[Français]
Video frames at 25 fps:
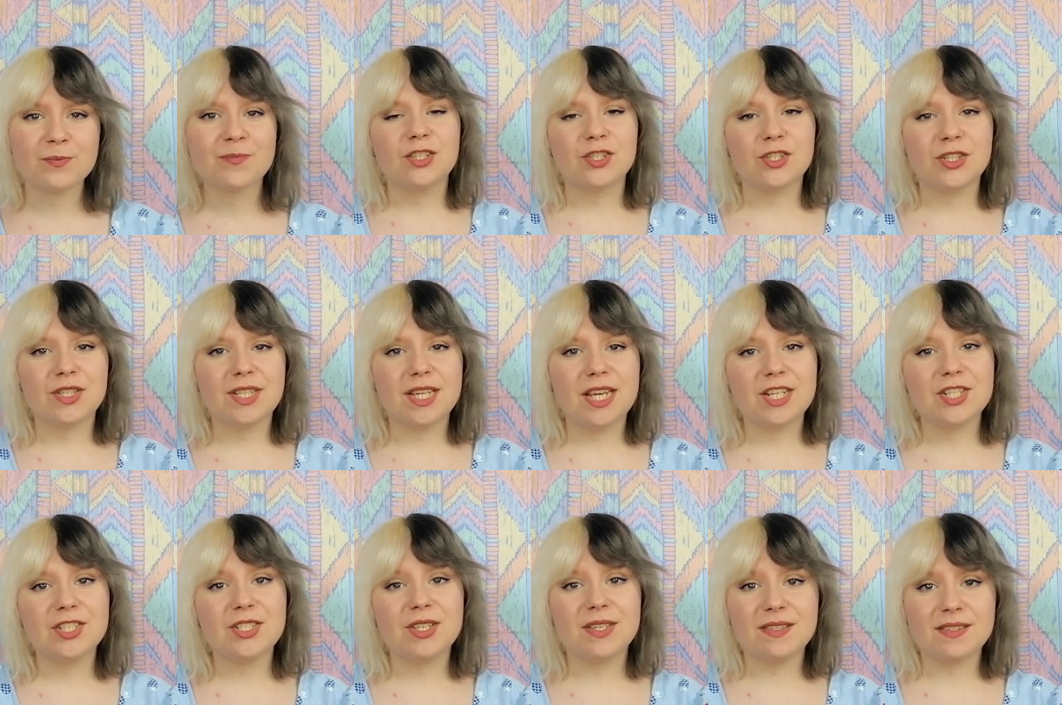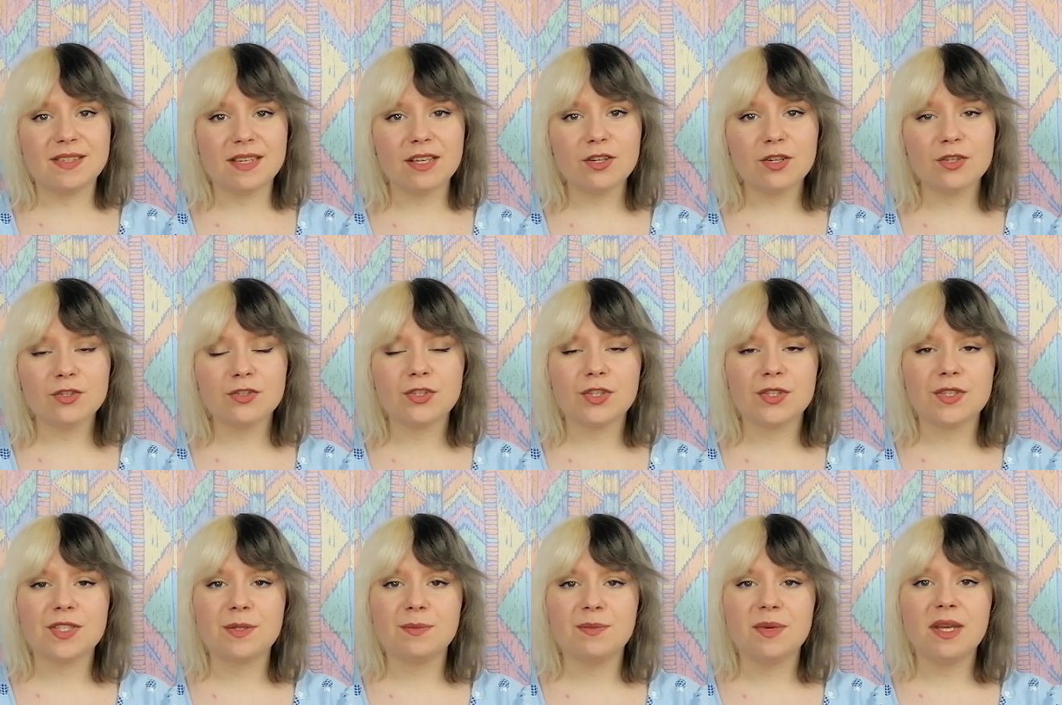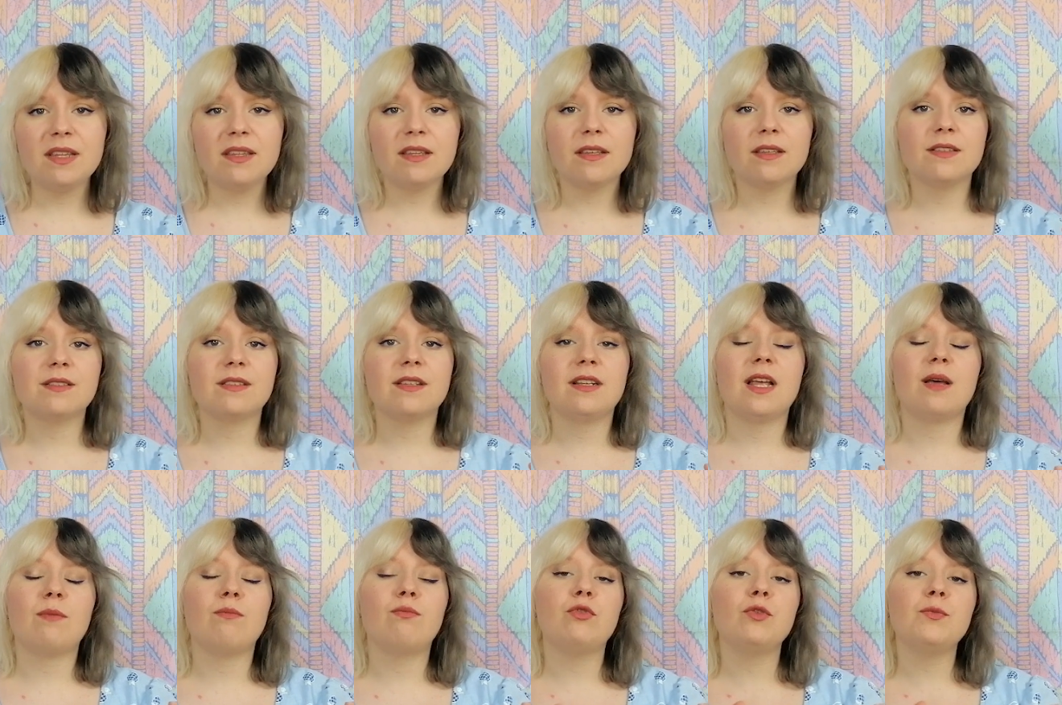J'en ai acheté 50 cm, c'est
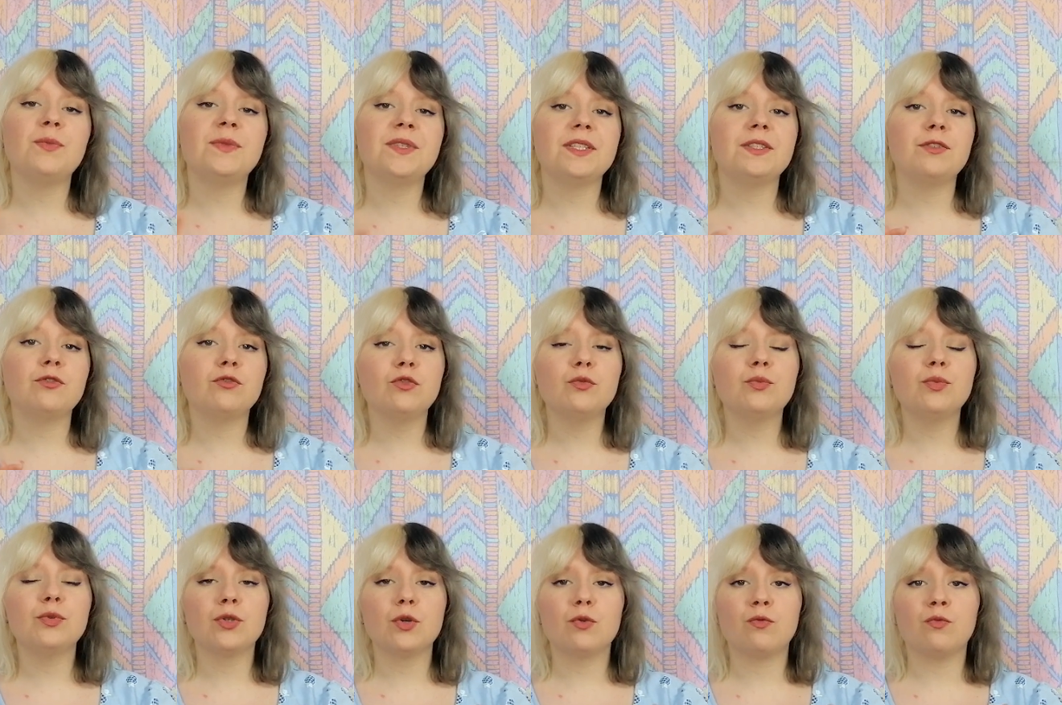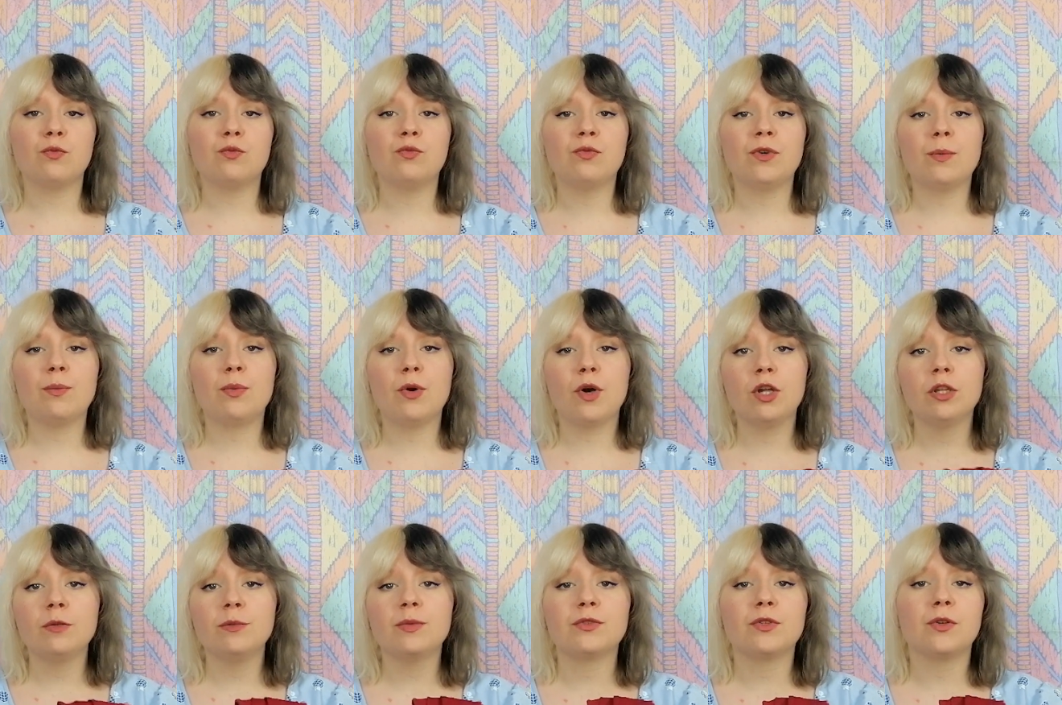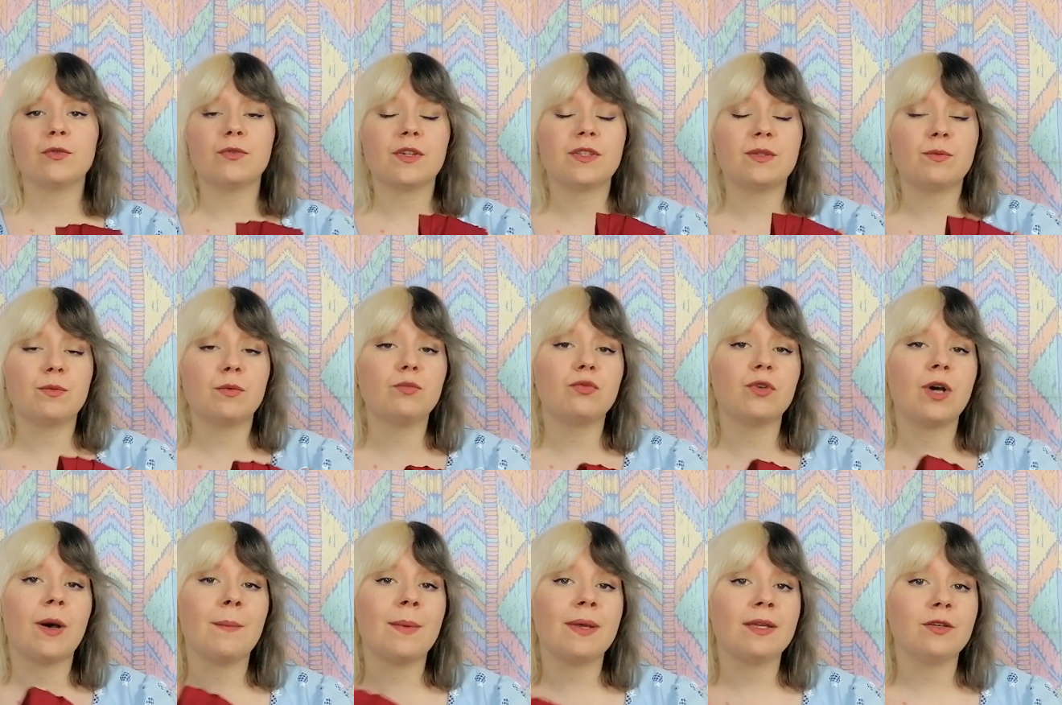la plus petite coupe que vous pouvez prendre parce que forcément
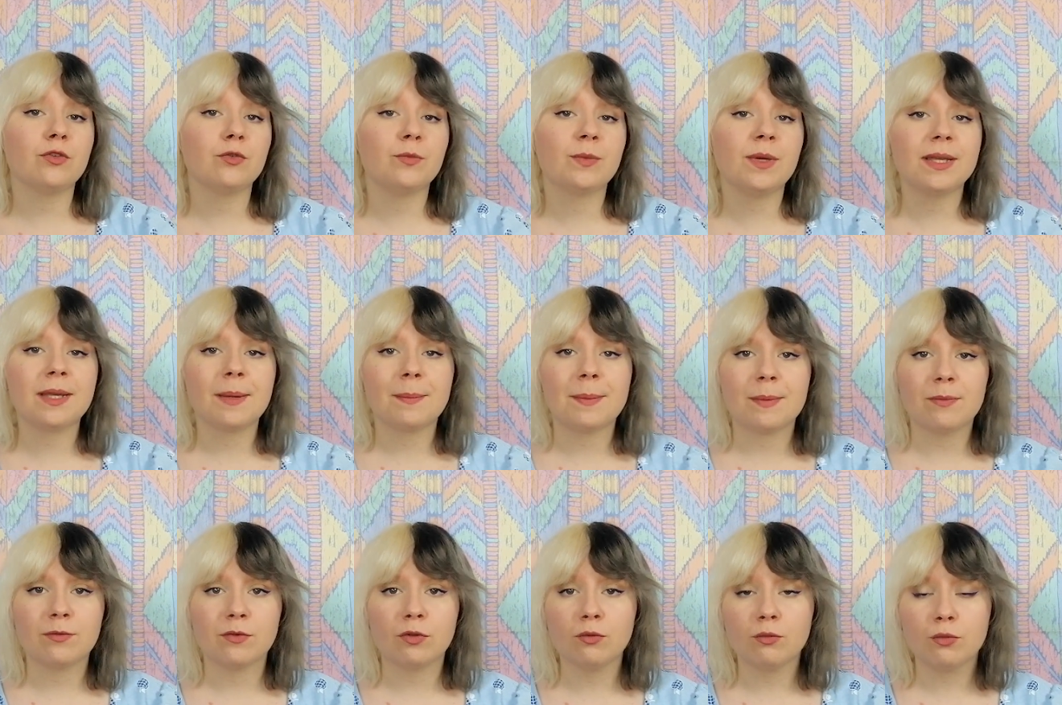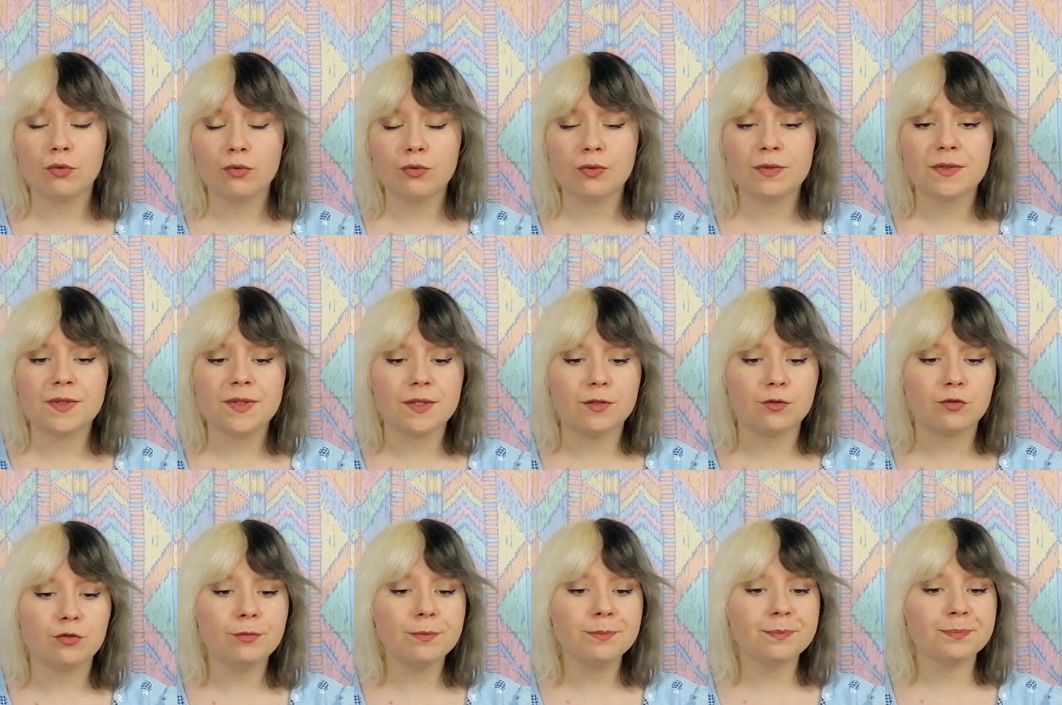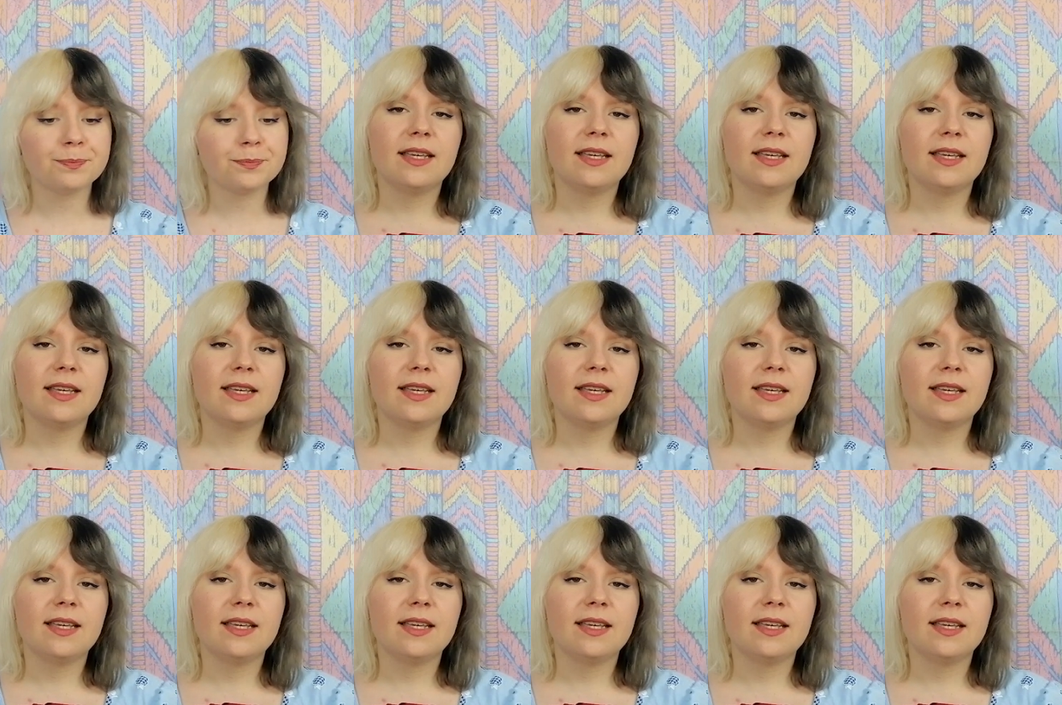pour un maillot de bain il n'y a pas besoin de beaucoup de tissu